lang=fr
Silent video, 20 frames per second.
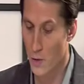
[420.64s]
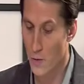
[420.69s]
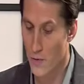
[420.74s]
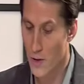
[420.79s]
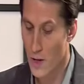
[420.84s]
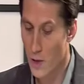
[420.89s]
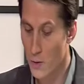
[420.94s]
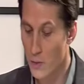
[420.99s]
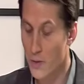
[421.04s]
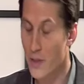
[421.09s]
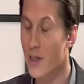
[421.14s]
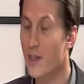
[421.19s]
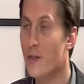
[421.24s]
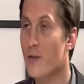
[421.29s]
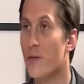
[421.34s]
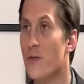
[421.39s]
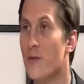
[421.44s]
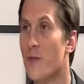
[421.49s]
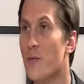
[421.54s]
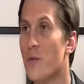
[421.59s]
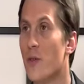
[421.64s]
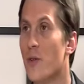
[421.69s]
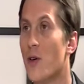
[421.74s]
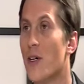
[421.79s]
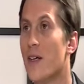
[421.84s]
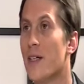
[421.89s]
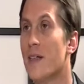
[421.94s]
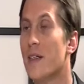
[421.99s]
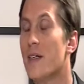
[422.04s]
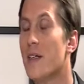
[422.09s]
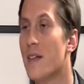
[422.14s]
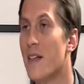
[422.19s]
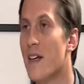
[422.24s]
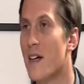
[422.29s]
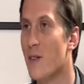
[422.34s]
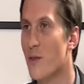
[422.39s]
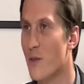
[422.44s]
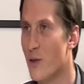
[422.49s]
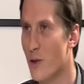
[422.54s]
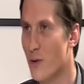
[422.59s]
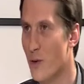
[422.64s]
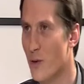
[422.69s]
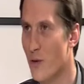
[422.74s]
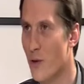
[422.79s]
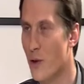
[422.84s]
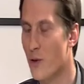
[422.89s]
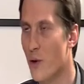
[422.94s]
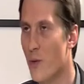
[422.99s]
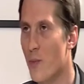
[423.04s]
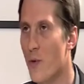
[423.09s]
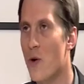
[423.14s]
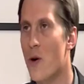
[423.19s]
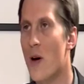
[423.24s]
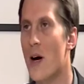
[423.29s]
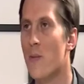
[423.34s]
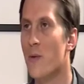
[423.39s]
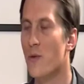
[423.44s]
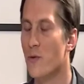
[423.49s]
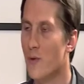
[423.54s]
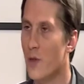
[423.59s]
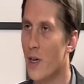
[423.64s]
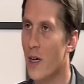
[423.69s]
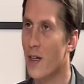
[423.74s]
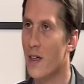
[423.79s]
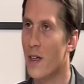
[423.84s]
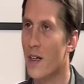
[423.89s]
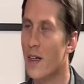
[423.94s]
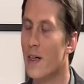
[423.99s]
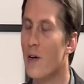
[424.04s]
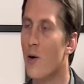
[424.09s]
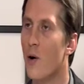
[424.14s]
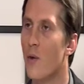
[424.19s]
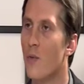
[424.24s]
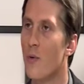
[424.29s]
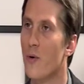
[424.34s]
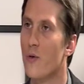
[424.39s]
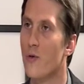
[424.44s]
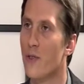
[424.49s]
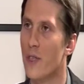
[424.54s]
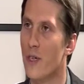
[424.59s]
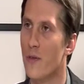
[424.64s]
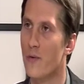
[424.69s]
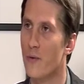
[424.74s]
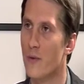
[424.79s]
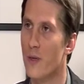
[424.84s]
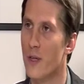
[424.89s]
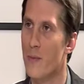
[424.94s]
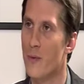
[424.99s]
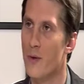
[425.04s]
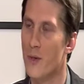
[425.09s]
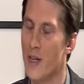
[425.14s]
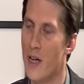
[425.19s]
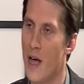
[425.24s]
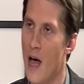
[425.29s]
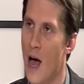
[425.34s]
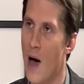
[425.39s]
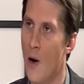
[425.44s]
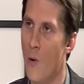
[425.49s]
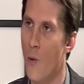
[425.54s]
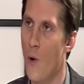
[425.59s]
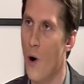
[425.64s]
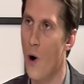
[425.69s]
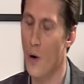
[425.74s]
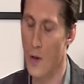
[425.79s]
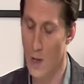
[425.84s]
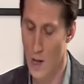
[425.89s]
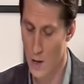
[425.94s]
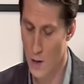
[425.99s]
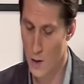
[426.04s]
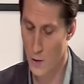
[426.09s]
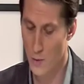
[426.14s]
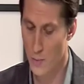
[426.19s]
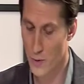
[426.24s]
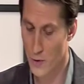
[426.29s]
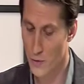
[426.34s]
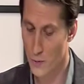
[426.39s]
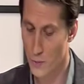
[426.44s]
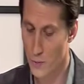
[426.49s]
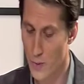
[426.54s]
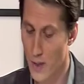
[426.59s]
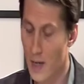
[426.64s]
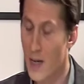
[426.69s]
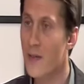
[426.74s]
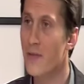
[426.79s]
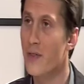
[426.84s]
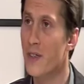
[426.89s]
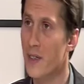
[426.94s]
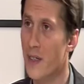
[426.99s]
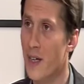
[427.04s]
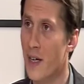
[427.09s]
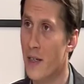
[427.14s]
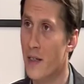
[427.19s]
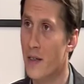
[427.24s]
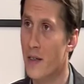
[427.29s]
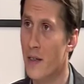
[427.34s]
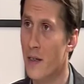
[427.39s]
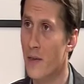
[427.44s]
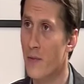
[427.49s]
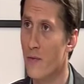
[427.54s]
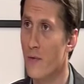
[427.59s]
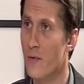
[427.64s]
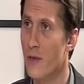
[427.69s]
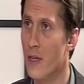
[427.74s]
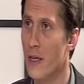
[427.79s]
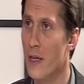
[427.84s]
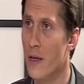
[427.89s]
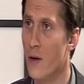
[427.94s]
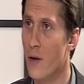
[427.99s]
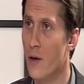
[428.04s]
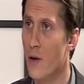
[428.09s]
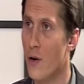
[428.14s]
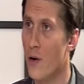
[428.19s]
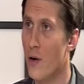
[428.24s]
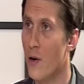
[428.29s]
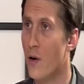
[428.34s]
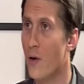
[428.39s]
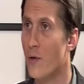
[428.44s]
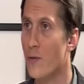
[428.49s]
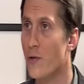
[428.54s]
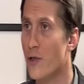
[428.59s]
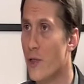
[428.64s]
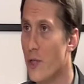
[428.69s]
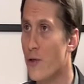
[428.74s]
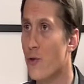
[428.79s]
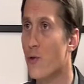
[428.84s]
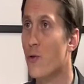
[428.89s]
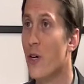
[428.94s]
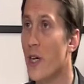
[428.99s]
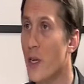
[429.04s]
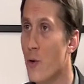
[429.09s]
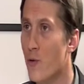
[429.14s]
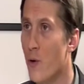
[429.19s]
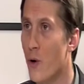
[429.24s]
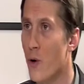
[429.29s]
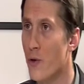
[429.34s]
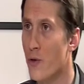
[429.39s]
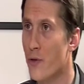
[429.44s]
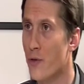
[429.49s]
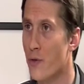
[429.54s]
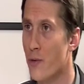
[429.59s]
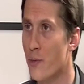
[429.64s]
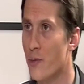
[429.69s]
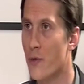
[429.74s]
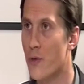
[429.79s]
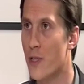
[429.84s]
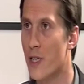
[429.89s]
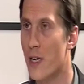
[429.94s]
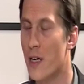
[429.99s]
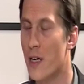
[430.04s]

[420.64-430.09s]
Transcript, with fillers: on va rentrer justement dans les détails de, votre programme, en tout cas les, grands projets que vous voulez mener à Rouen. Commençons par la fiscalité. Vous voulez euh, une gestion rigoureuse du budget de